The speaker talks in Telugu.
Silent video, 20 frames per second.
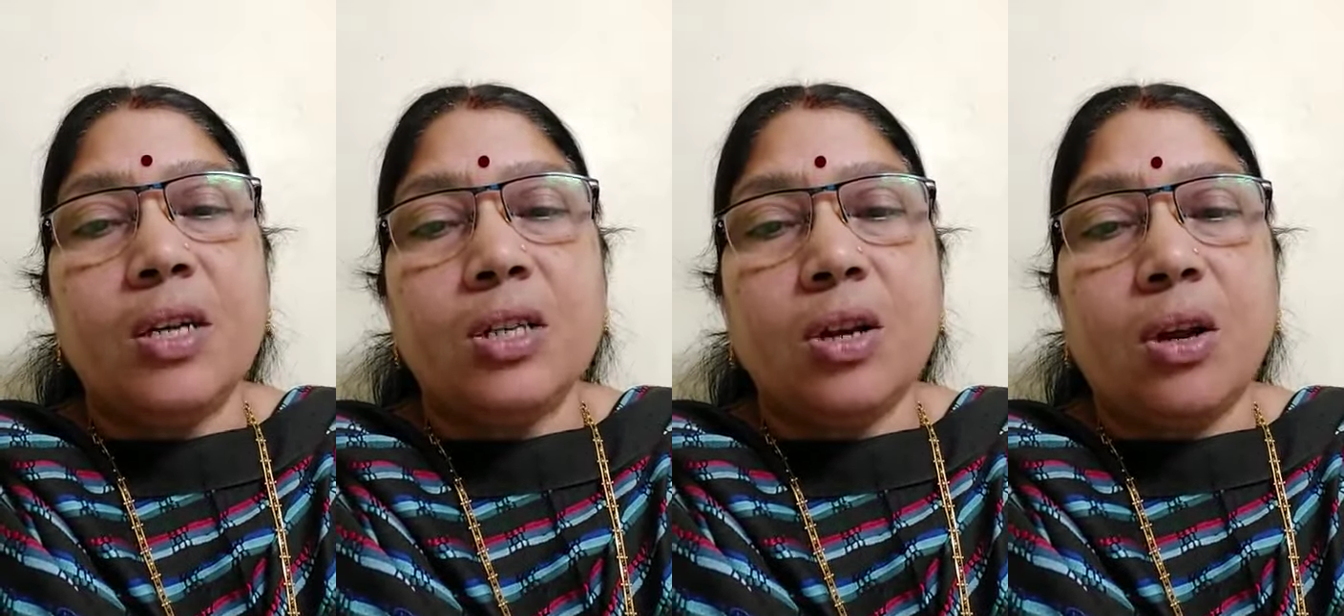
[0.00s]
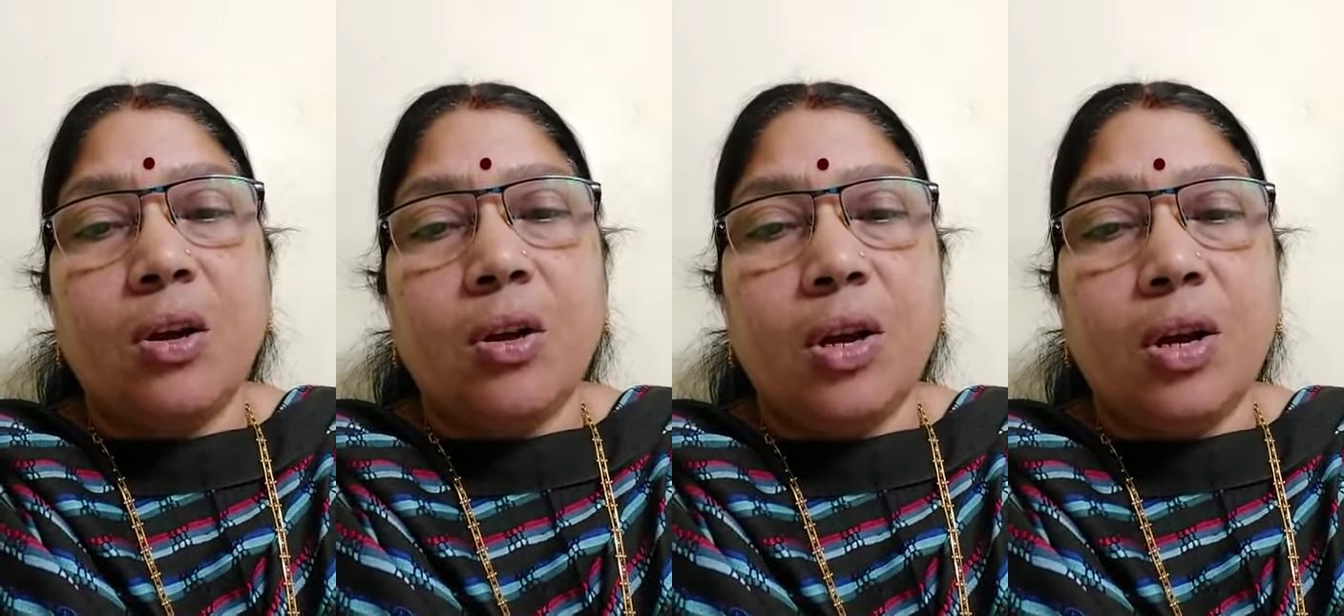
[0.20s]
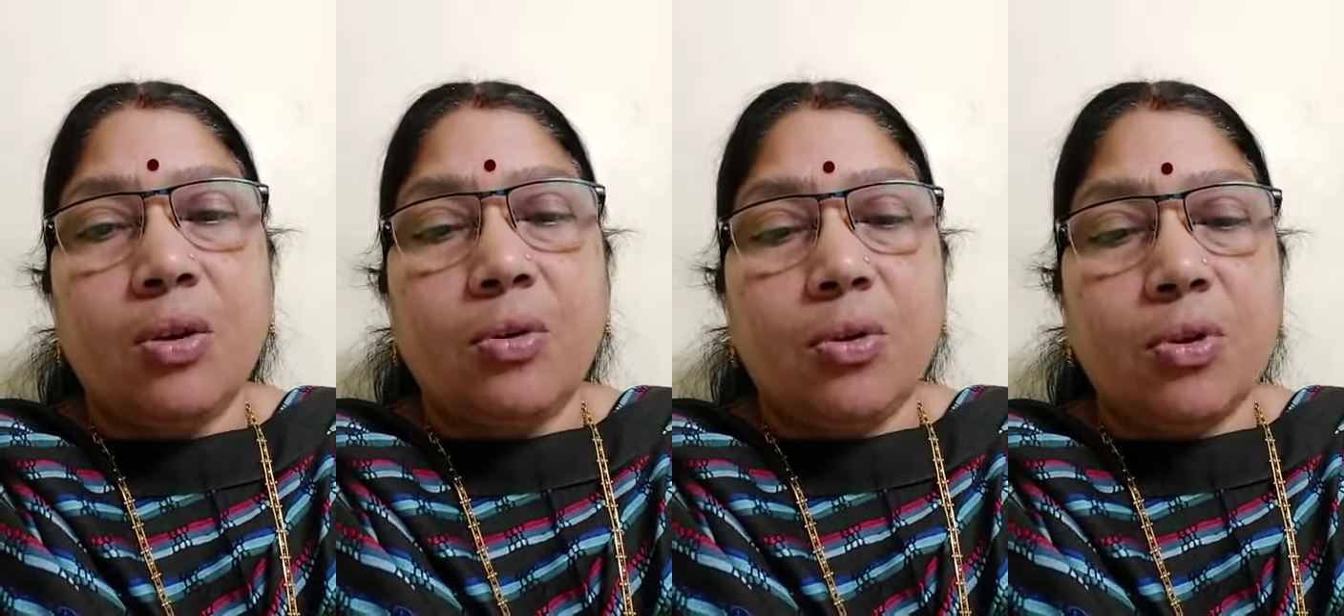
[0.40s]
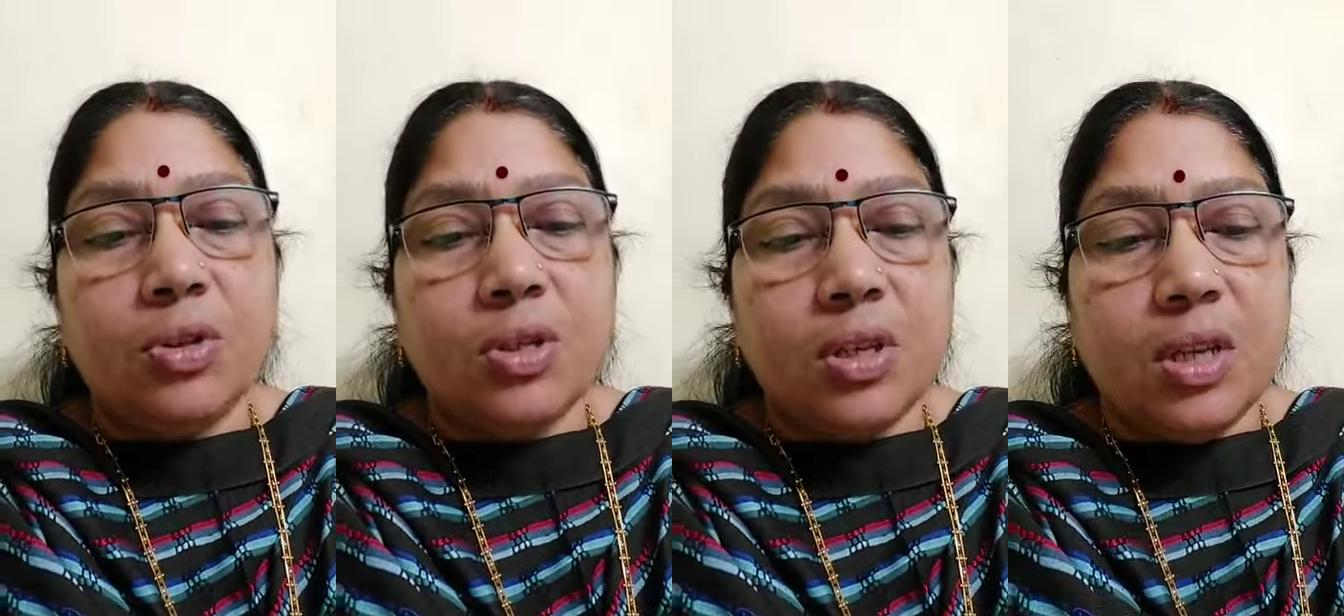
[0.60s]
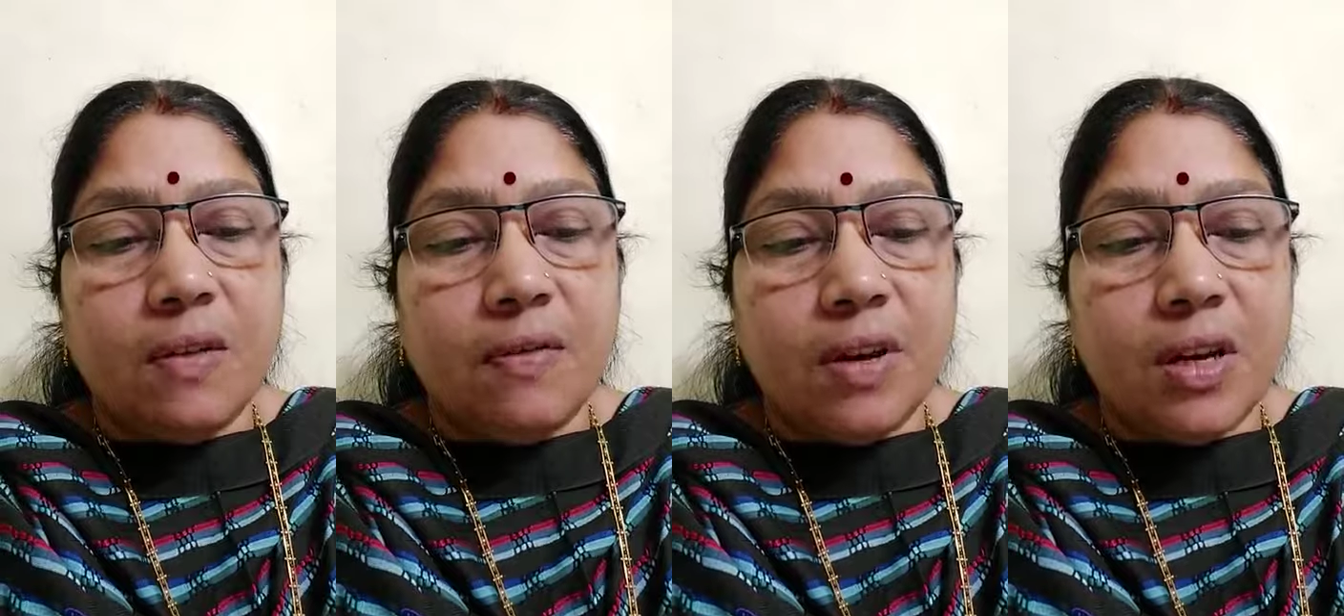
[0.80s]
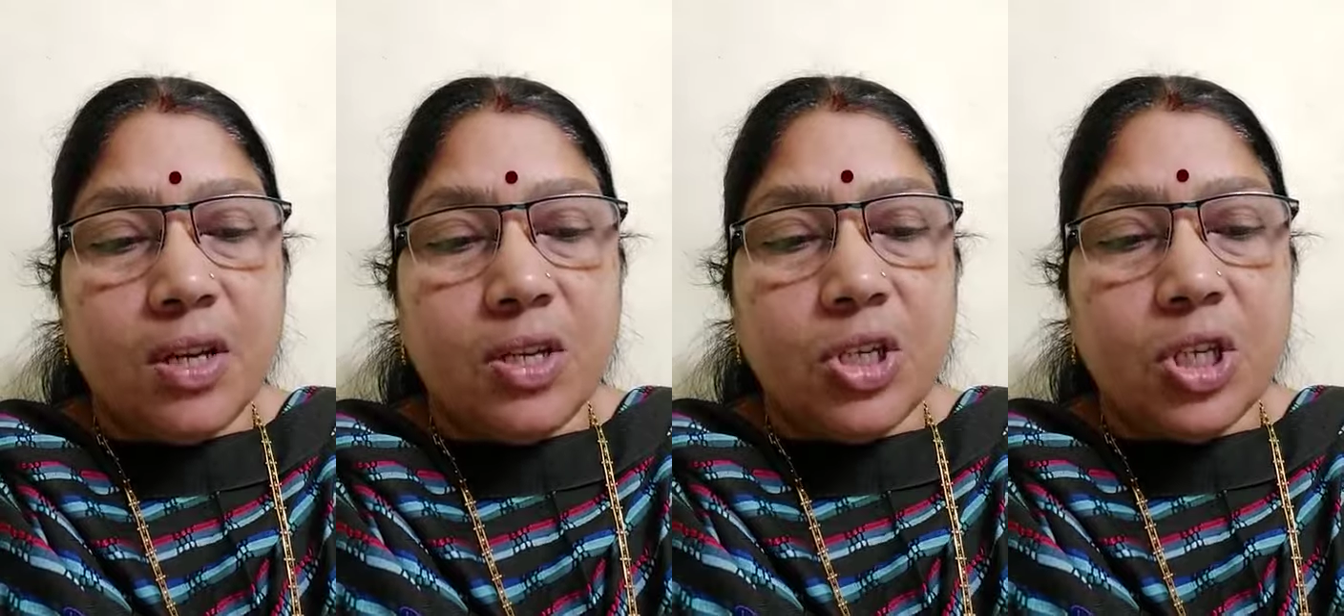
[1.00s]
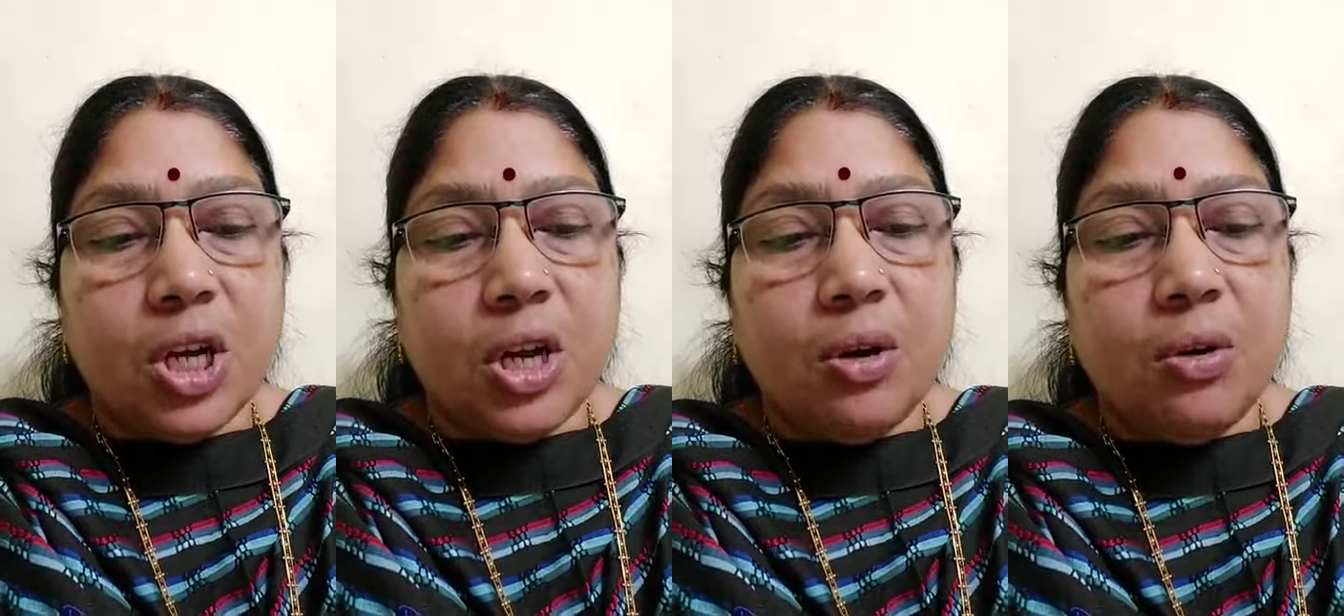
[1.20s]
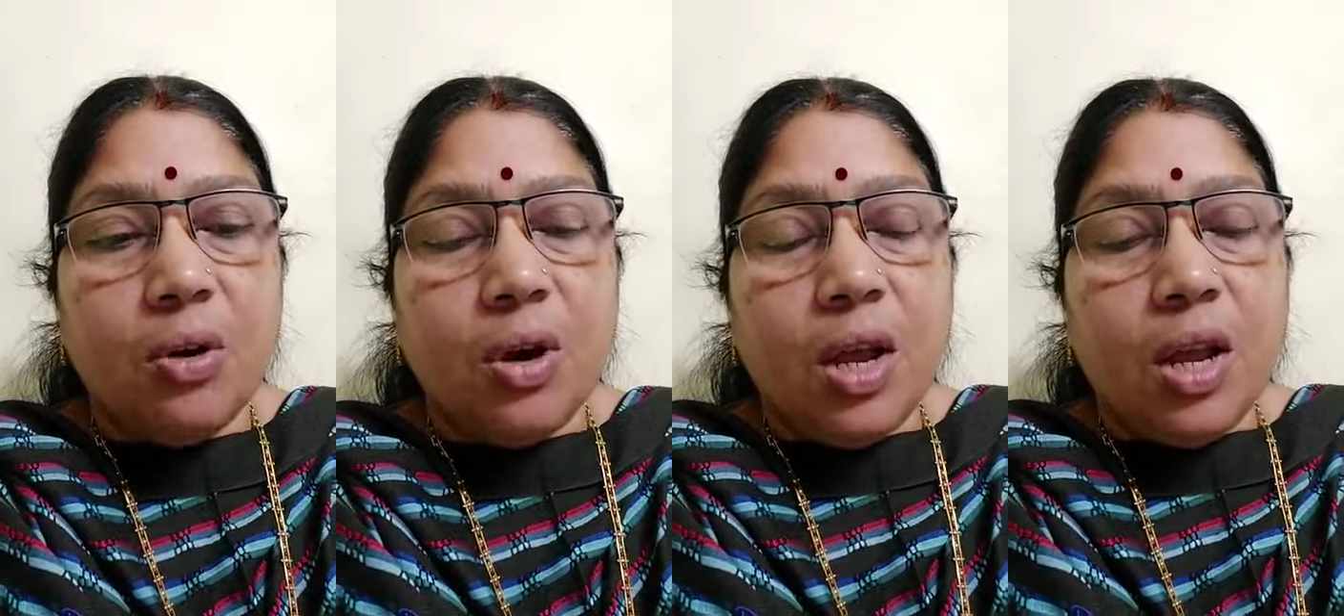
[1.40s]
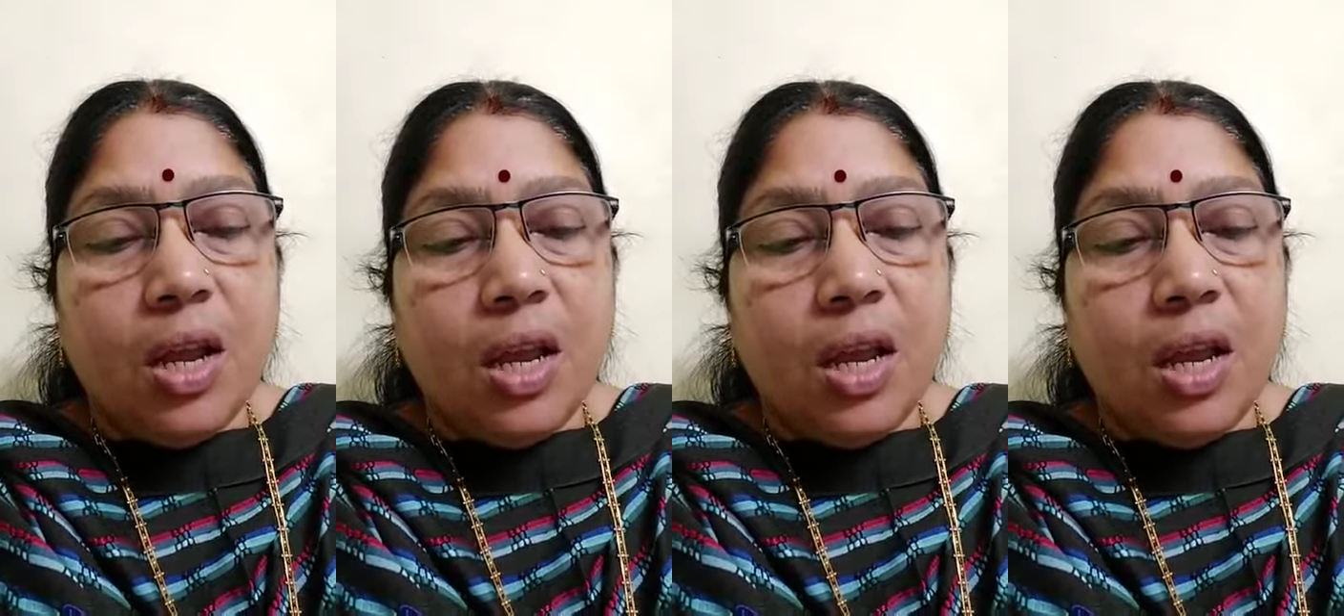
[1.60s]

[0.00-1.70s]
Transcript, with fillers: భాషల్లో ఈ కోర్సు నిర్వహించారు